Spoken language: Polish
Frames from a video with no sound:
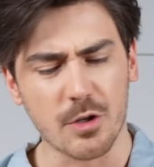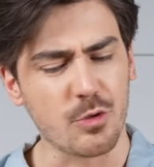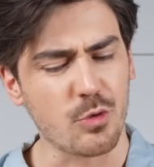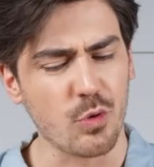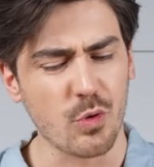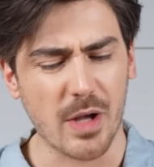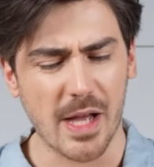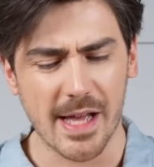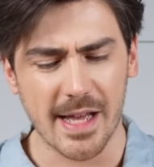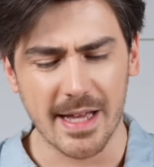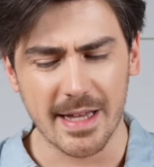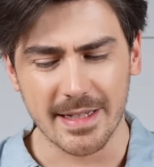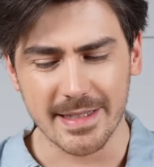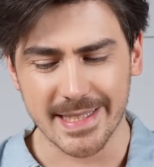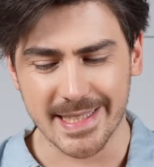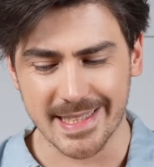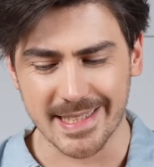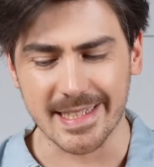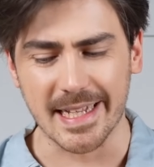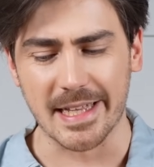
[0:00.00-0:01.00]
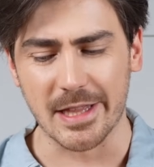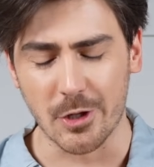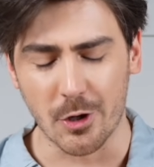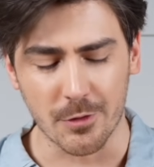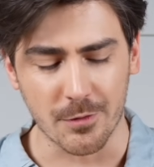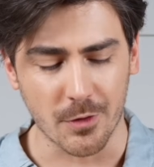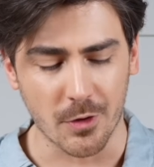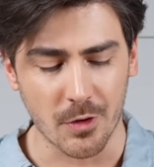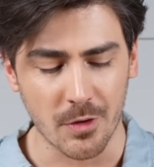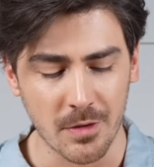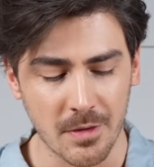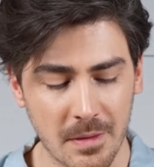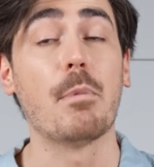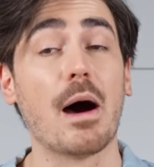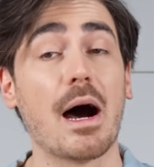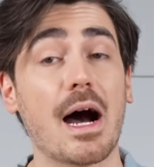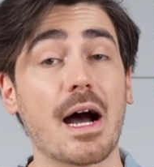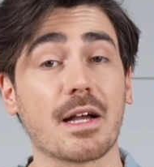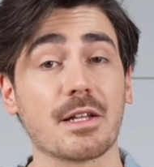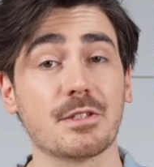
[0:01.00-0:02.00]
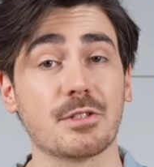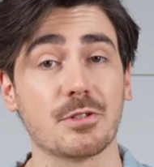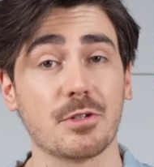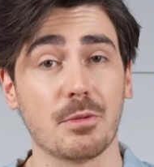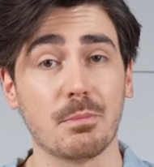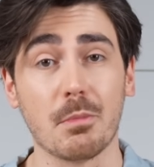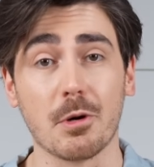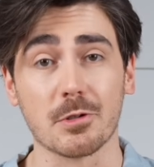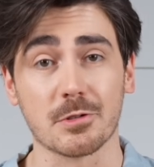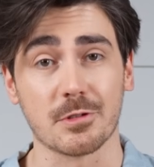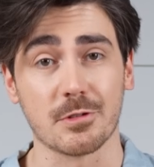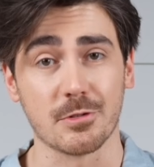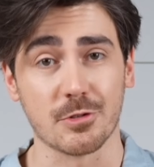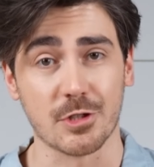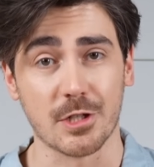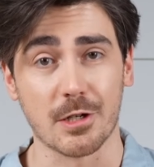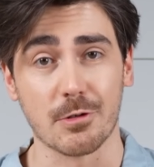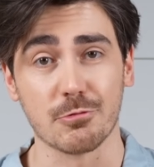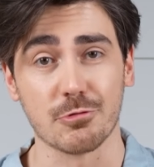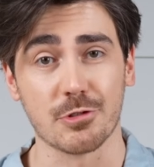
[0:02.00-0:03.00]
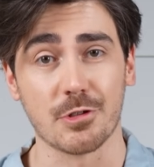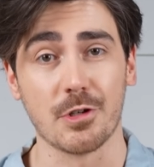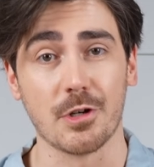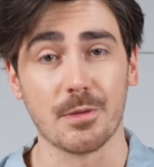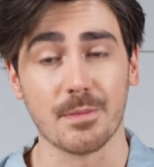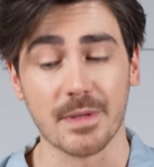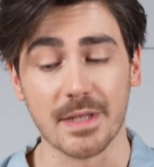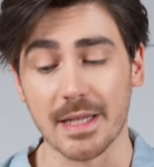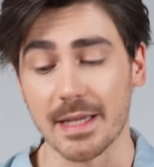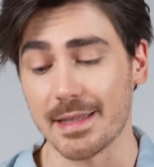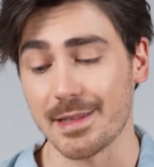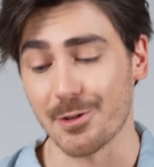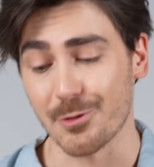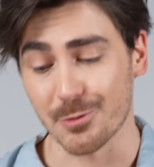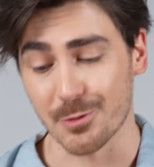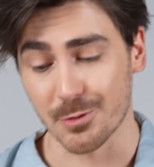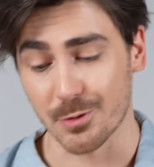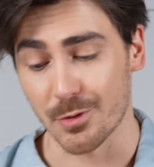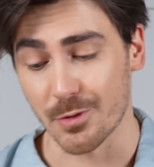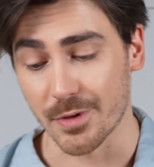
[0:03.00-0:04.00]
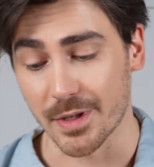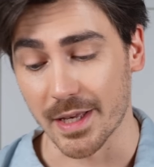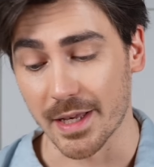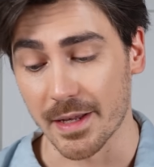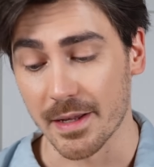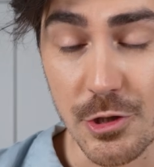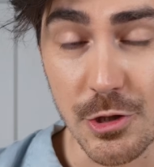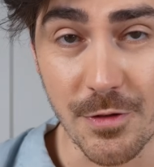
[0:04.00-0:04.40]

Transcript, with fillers: które cenowo bardzo mocno się różnią jedno od drugiej.